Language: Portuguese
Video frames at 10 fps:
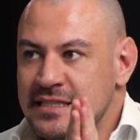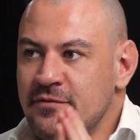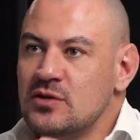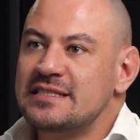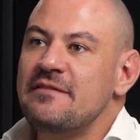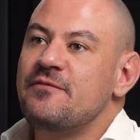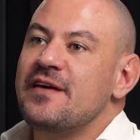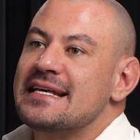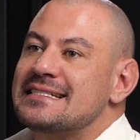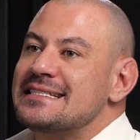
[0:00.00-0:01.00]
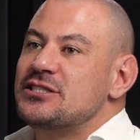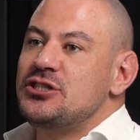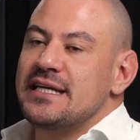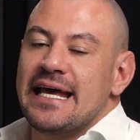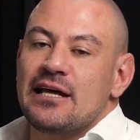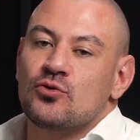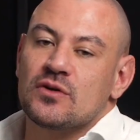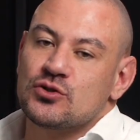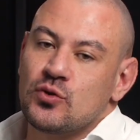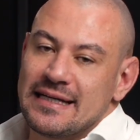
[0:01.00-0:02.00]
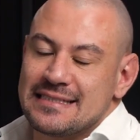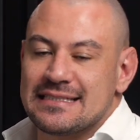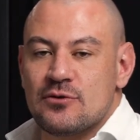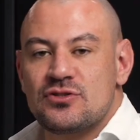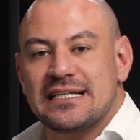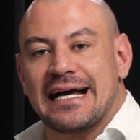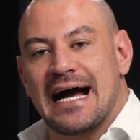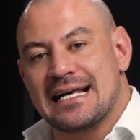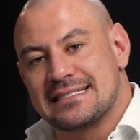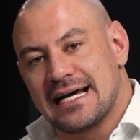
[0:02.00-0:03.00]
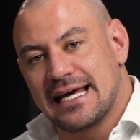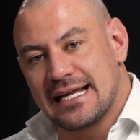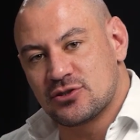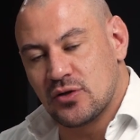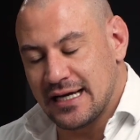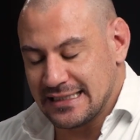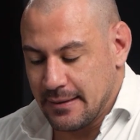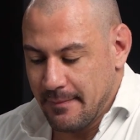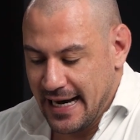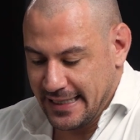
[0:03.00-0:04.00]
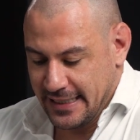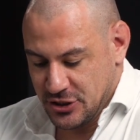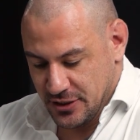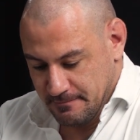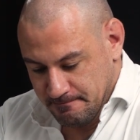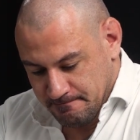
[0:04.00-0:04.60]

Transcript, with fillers: Se você fez direito a sua lição de casa relacionada a marketing,